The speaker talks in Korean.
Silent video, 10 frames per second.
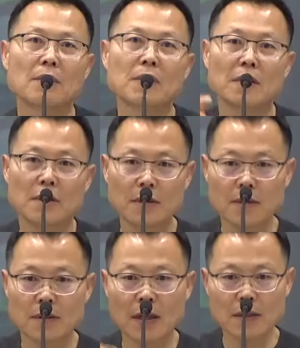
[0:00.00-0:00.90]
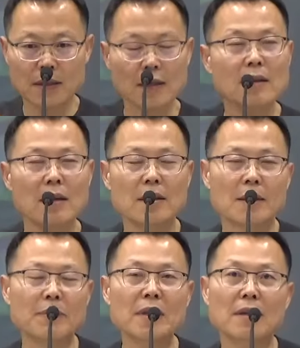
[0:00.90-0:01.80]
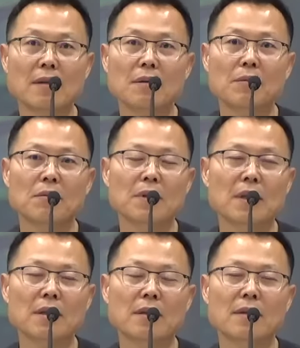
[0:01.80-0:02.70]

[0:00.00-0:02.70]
뭐이 생채기가 납니까 허공이?